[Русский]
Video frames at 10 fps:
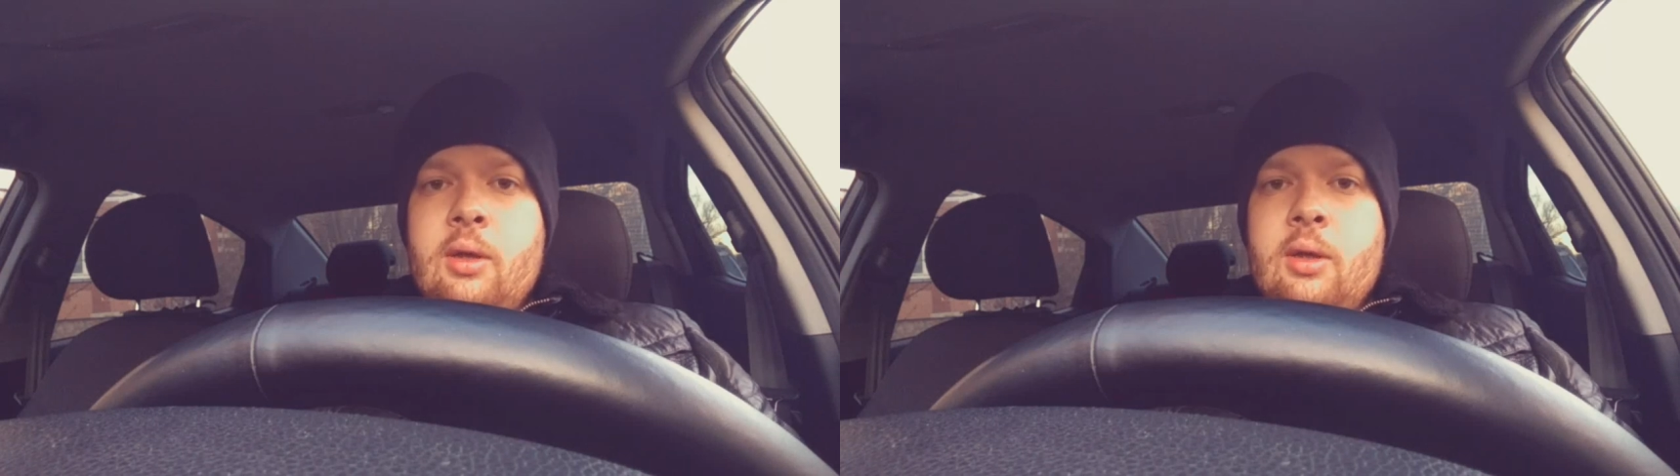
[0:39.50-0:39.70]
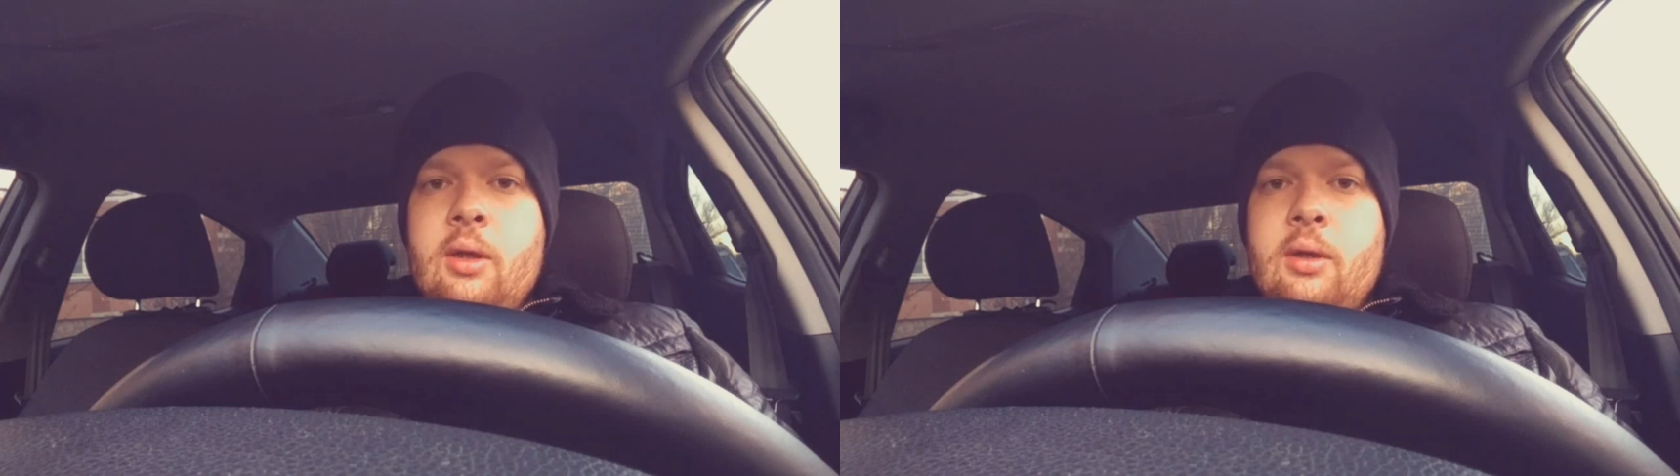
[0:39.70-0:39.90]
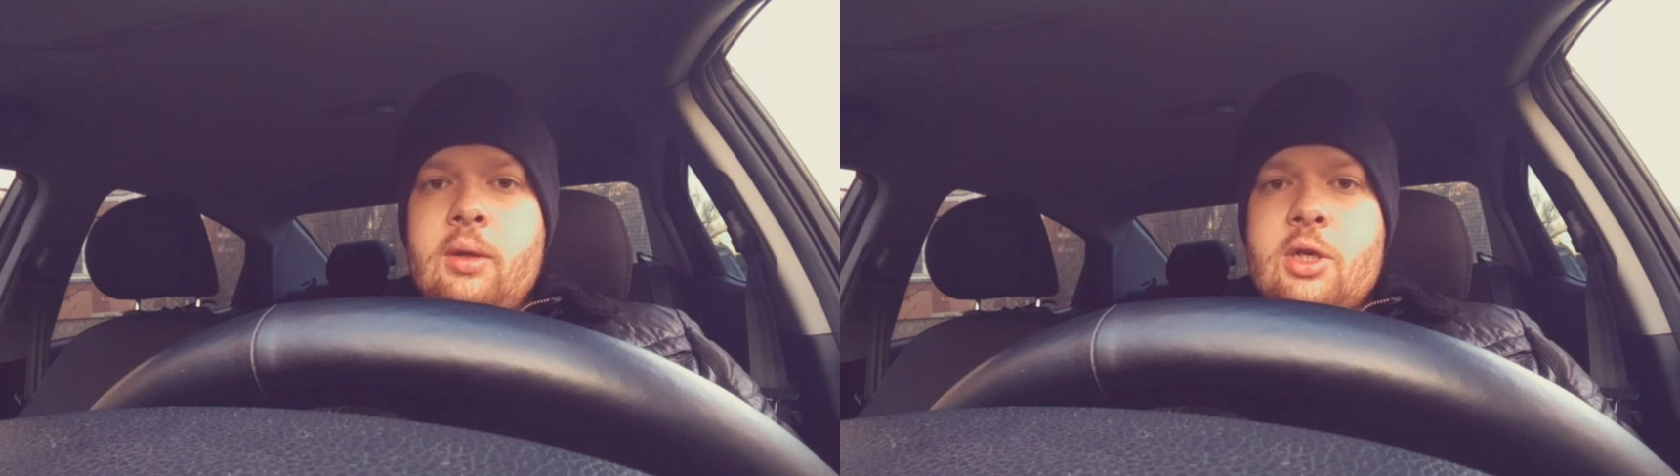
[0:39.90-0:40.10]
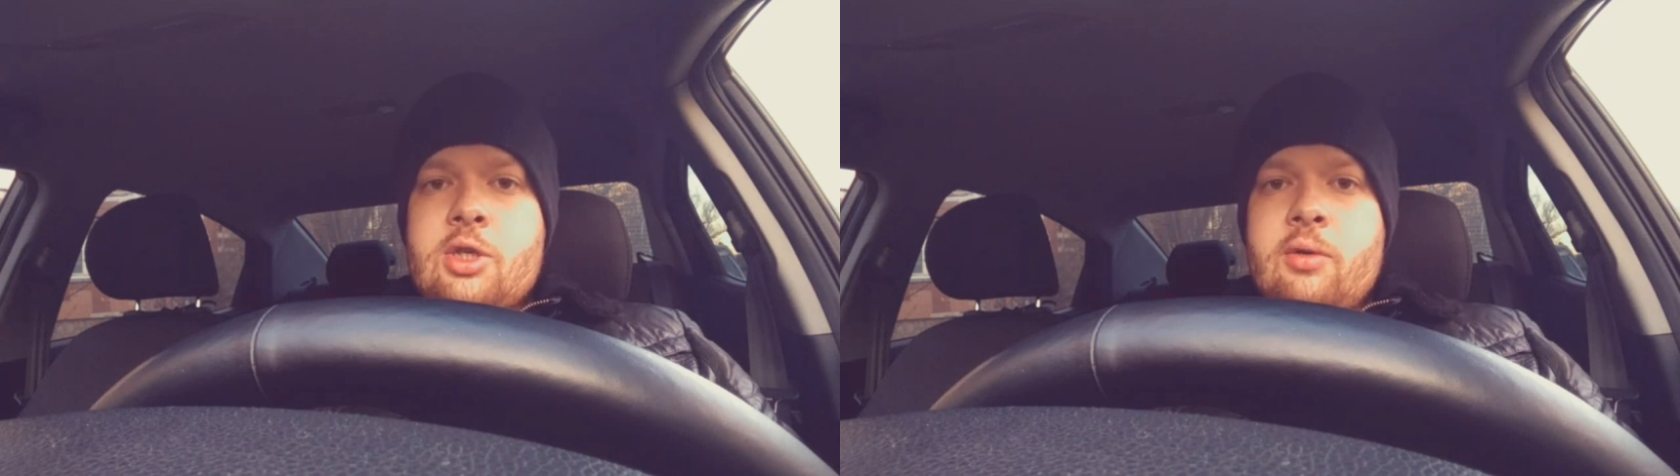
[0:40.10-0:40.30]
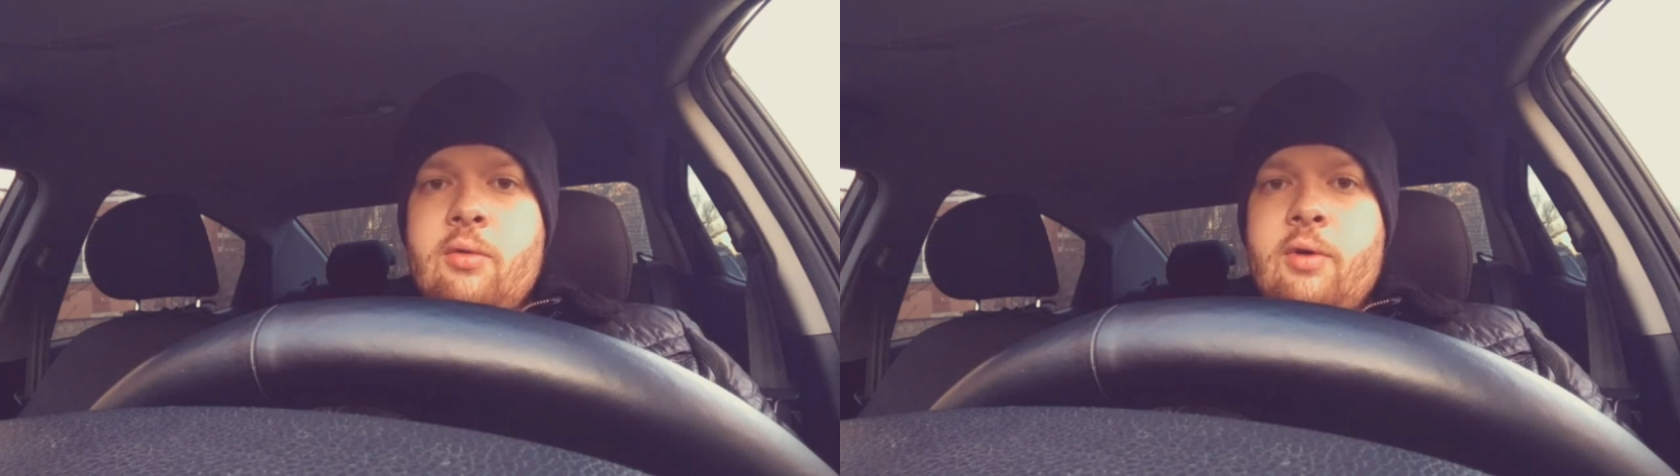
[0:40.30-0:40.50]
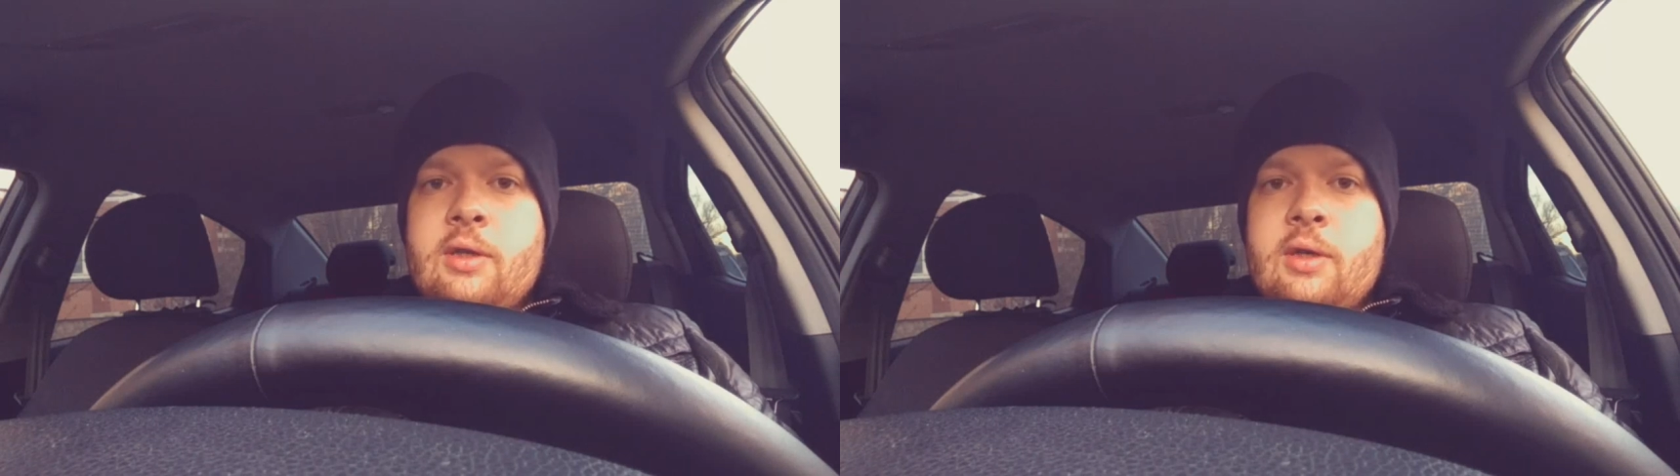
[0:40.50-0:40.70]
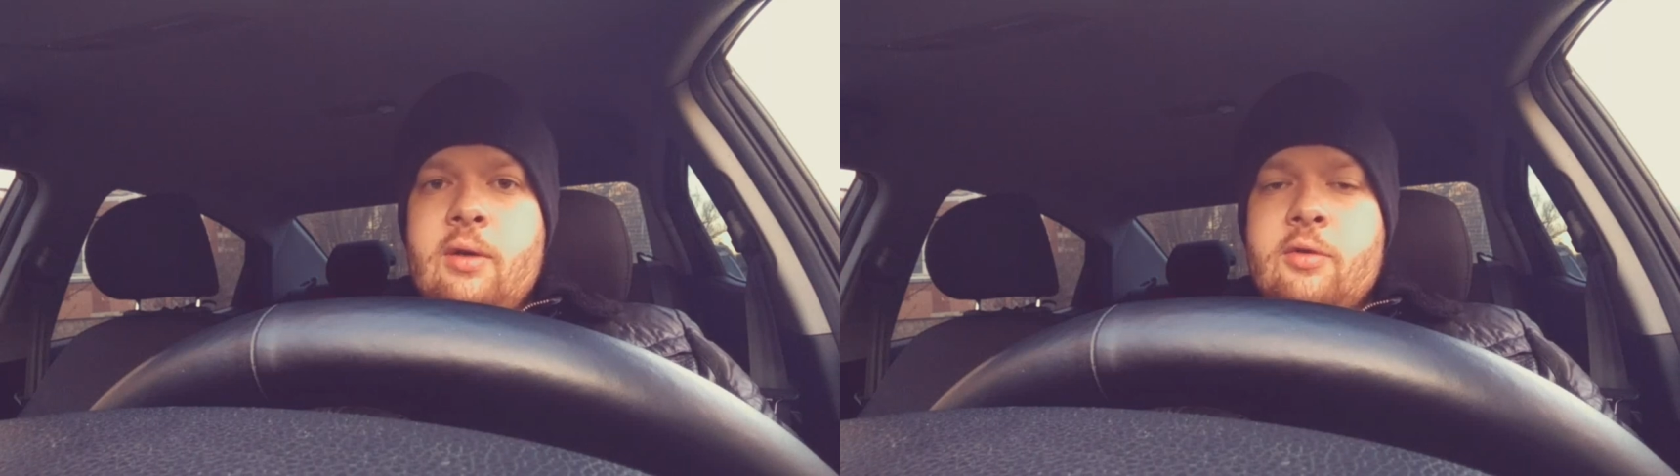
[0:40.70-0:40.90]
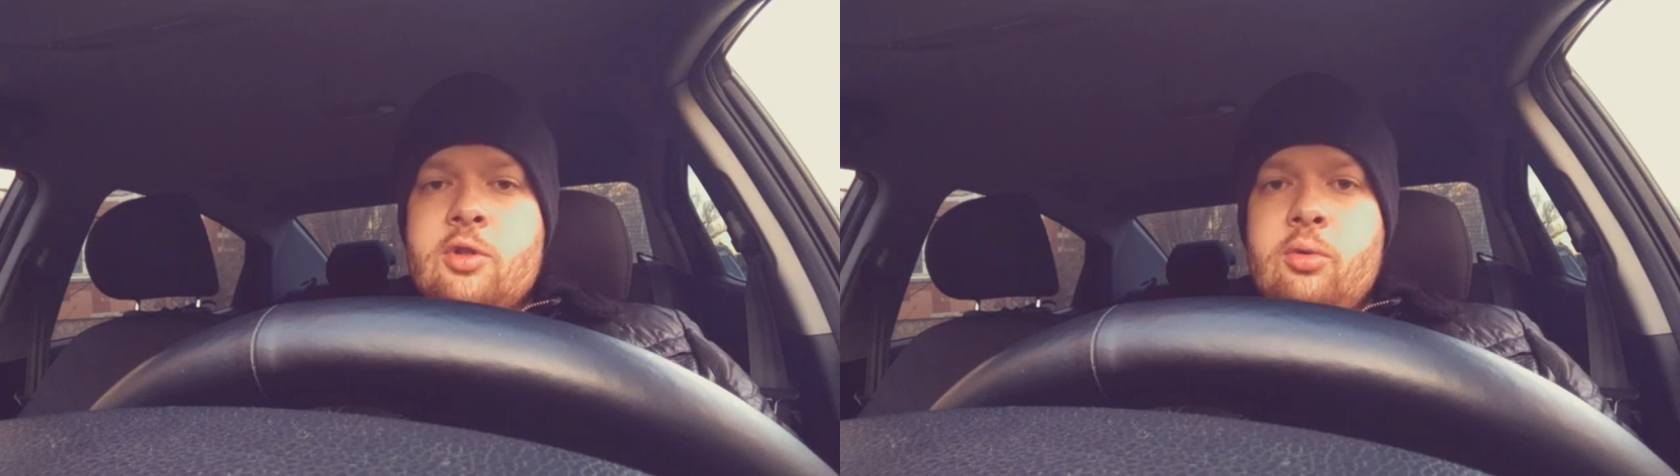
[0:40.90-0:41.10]
э, наши
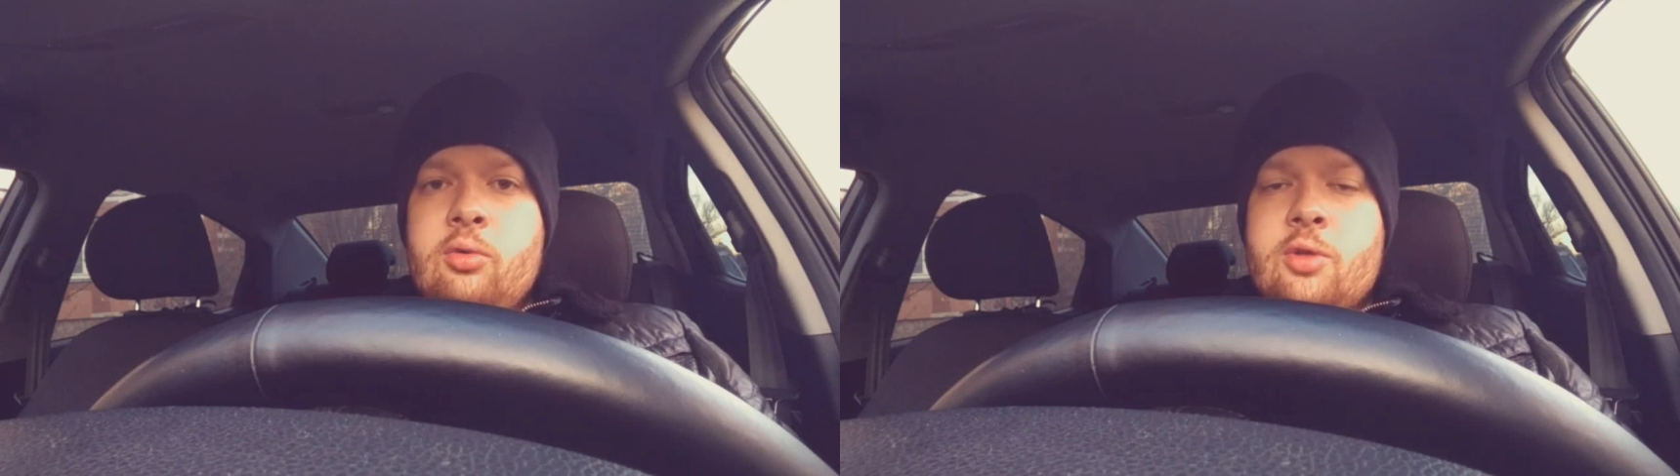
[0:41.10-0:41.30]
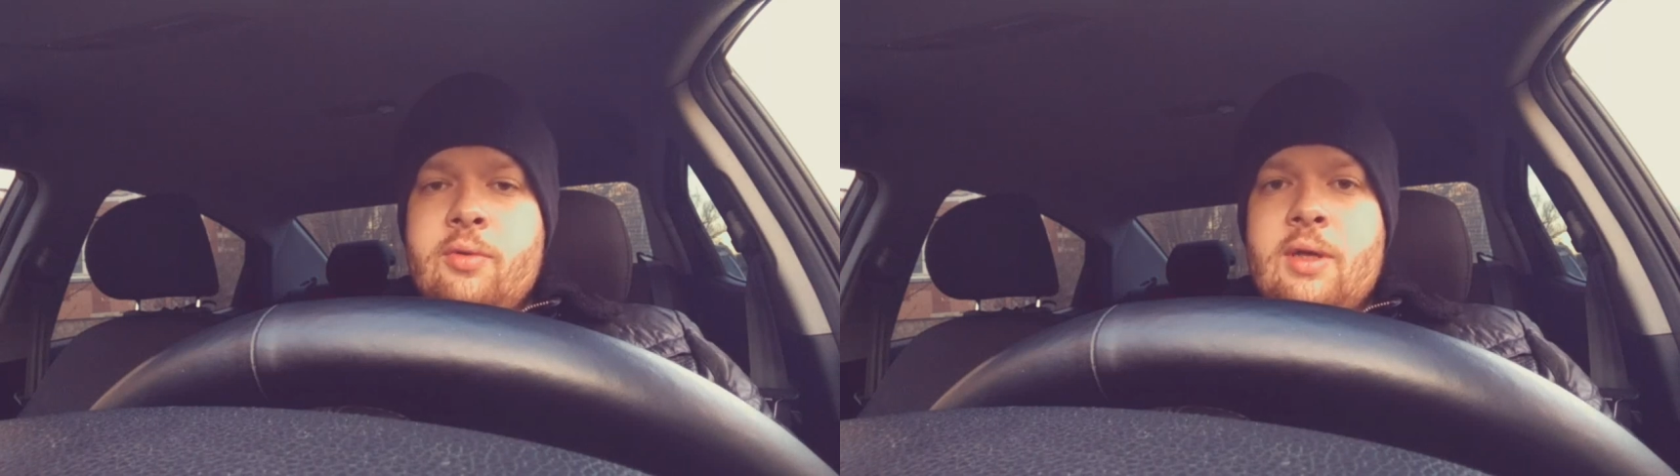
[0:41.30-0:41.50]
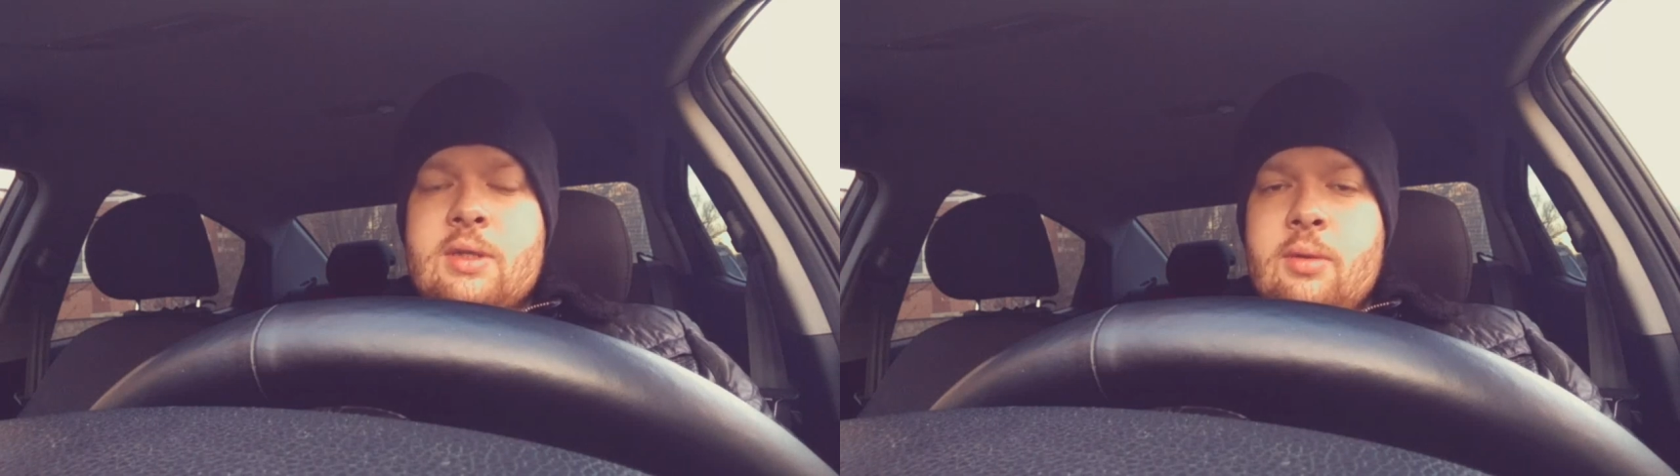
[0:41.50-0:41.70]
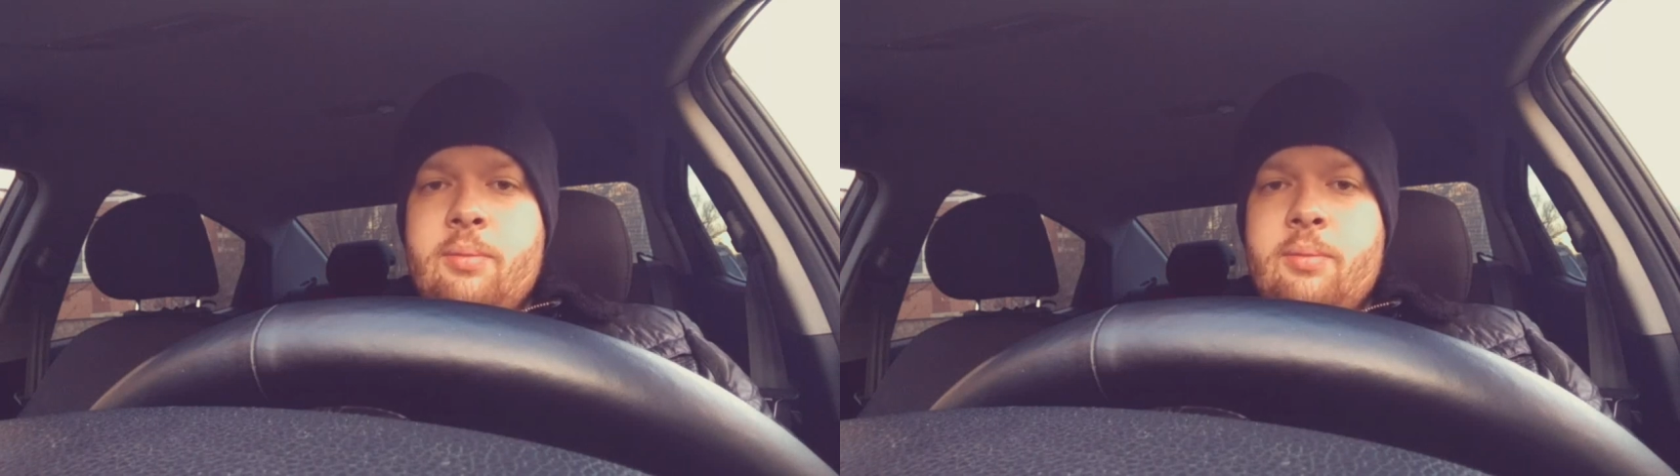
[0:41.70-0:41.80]
входили в зону Швеции,